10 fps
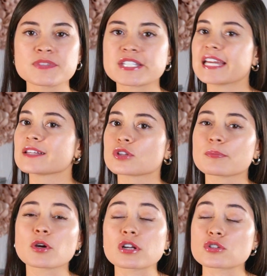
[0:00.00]
siento en
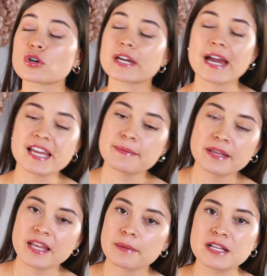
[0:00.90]
mi corazón que alguien
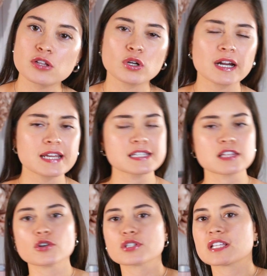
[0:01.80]
va a dar mil dólares
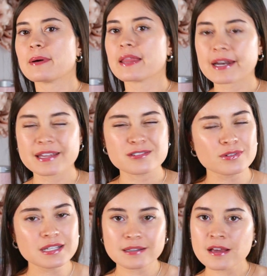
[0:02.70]
y Dios te va a dar. Y
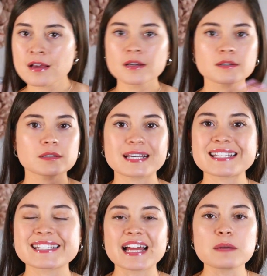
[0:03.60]
son eh, que
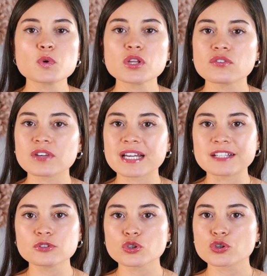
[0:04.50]
están
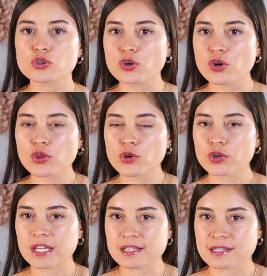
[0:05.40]
modificando todo
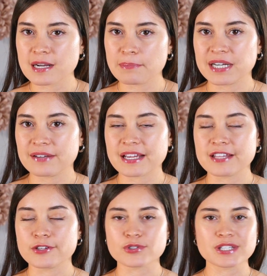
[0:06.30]
lo que dice la palabra
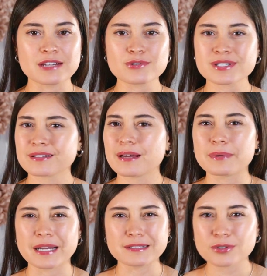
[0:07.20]
de Dios, que no están
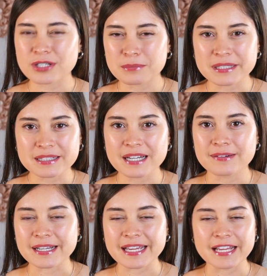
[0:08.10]
hablando realmente el
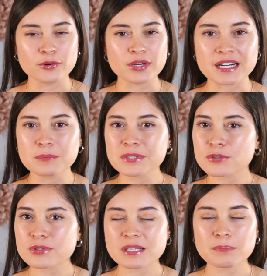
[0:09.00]
Evangelio, que
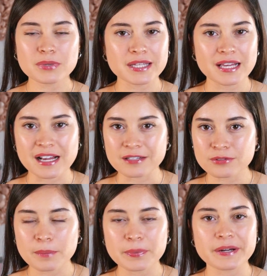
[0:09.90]
realmente no están
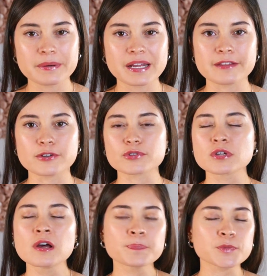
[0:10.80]
predicando la palabra de Dios,
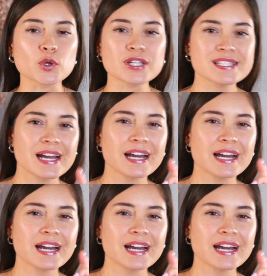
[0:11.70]
o quizá